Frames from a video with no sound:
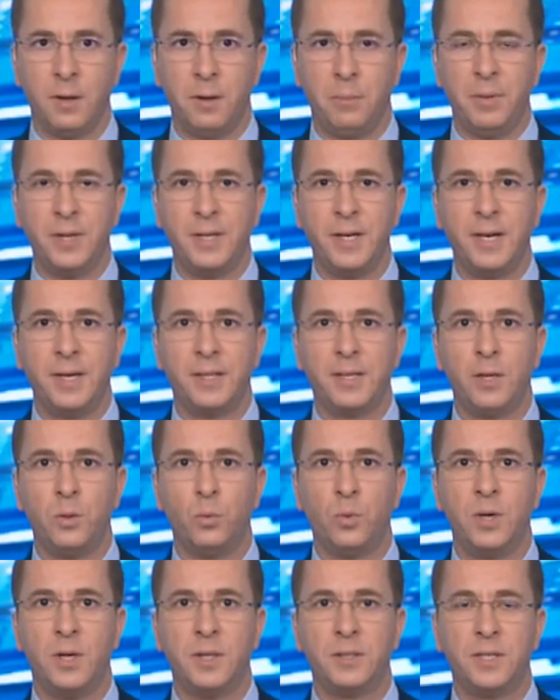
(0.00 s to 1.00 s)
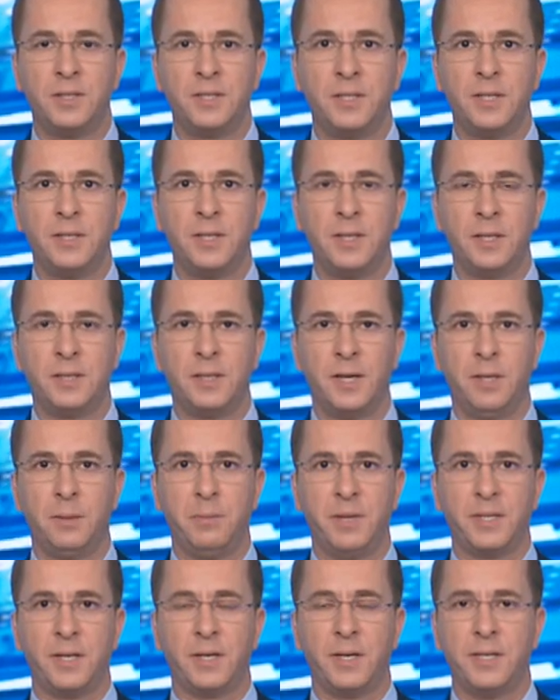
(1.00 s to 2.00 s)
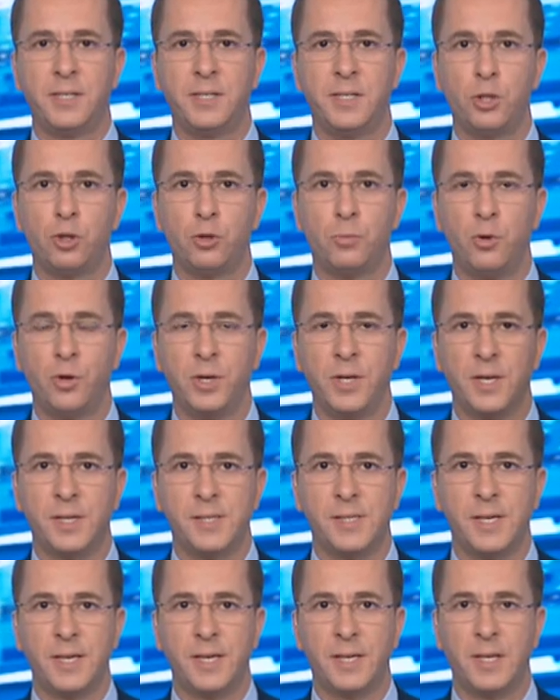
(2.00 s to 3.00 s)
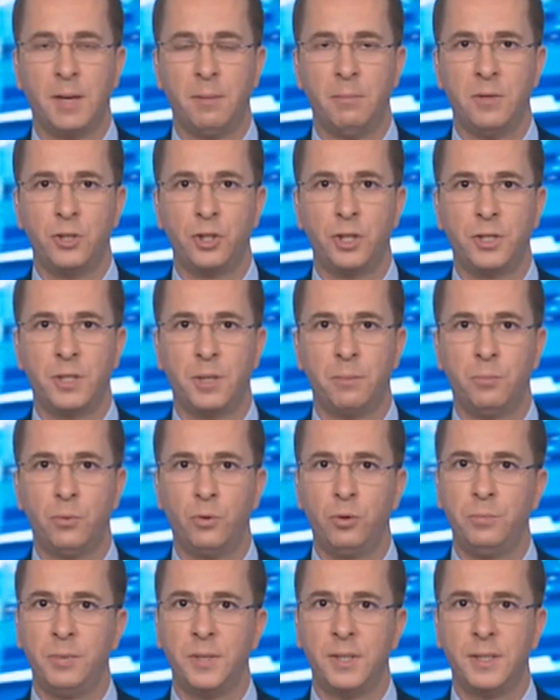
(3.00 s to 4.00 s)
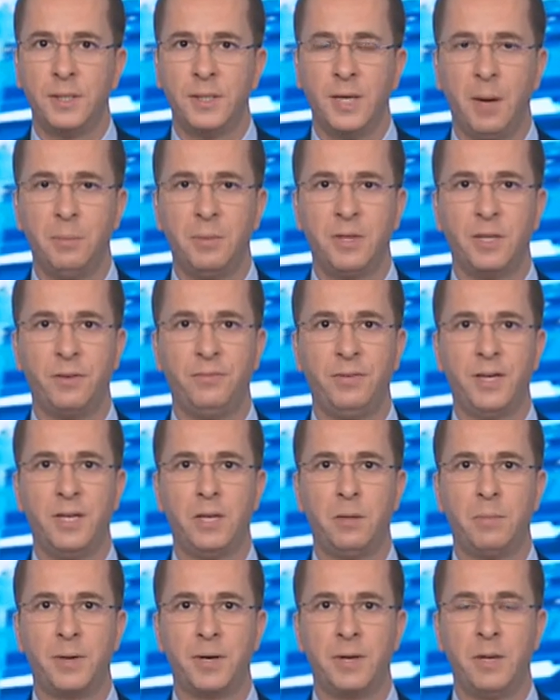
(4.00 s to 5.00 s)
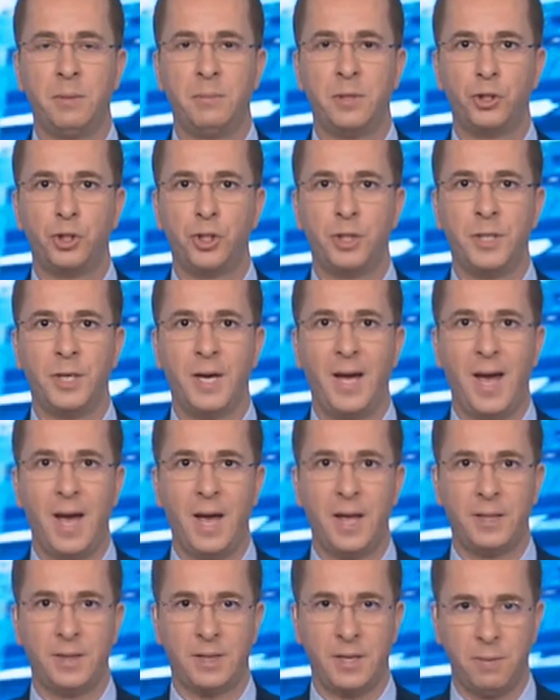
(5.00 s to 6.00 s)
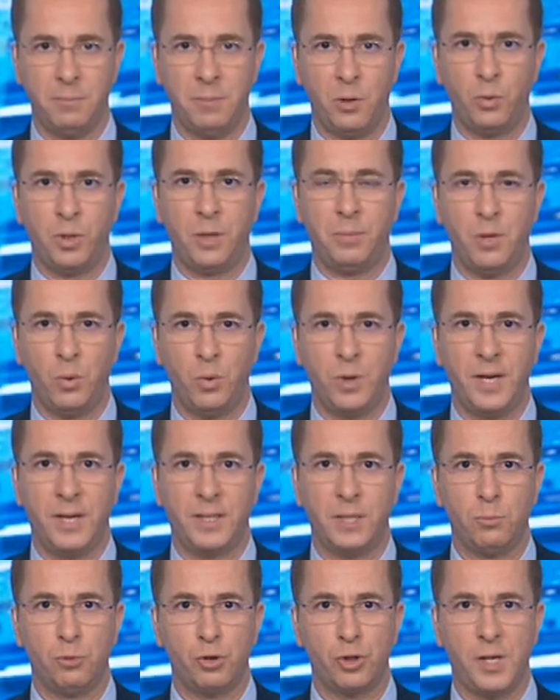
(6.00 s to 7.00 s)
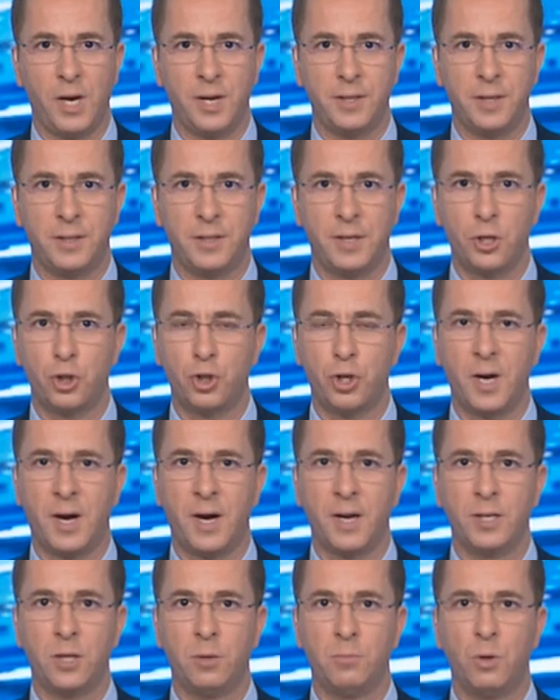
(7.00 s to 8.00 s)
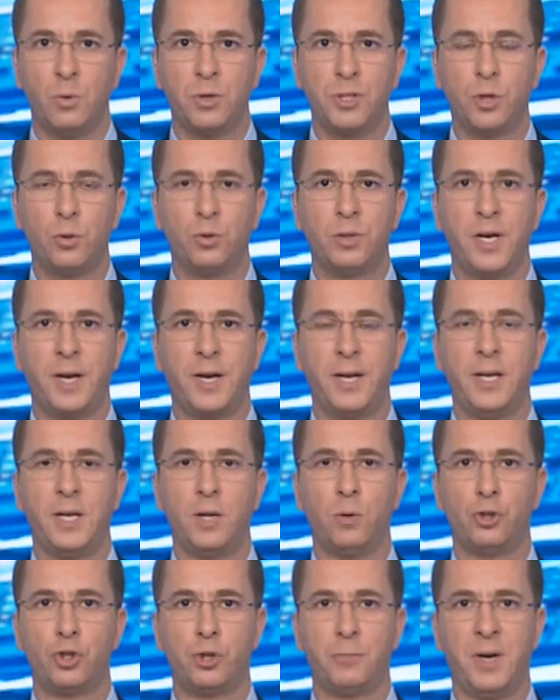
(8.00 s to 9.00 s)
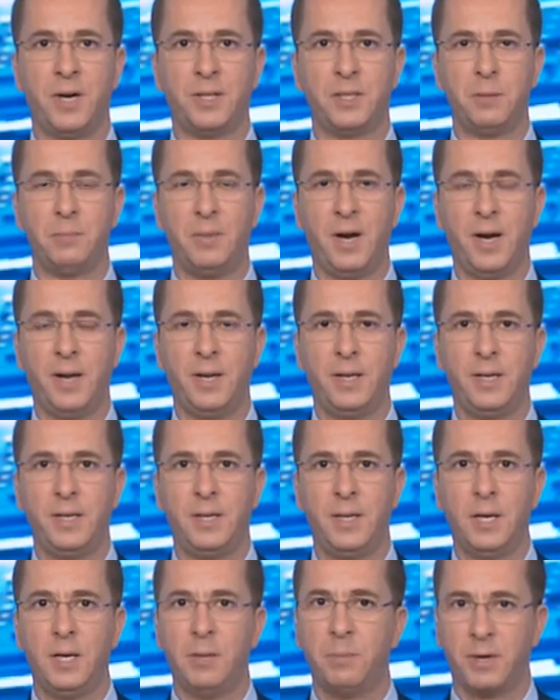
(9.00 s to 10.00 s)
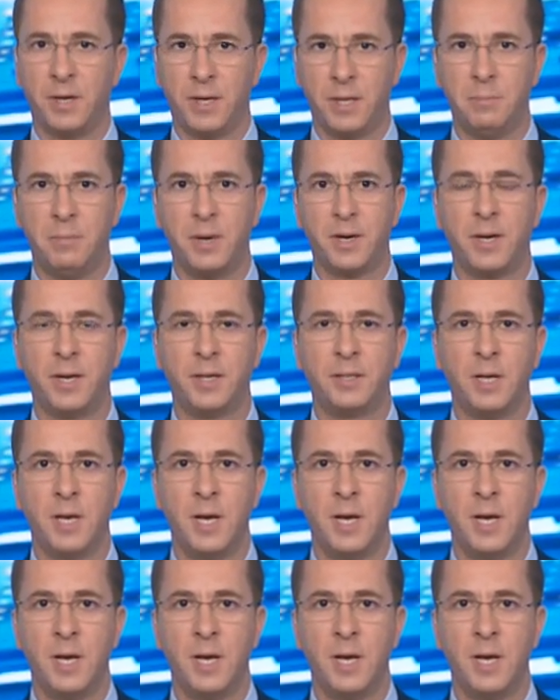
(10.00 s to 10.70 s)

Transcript: بداية وتجسيدا لتعليمات رئيس الجمهورية السيد عبد المجيد تبون بدعم تفعيل البرنامج التنموي بالولايات المستحدثة شرع اليوم وزير الداخلية والجماعات المحلية إبراهيم مراد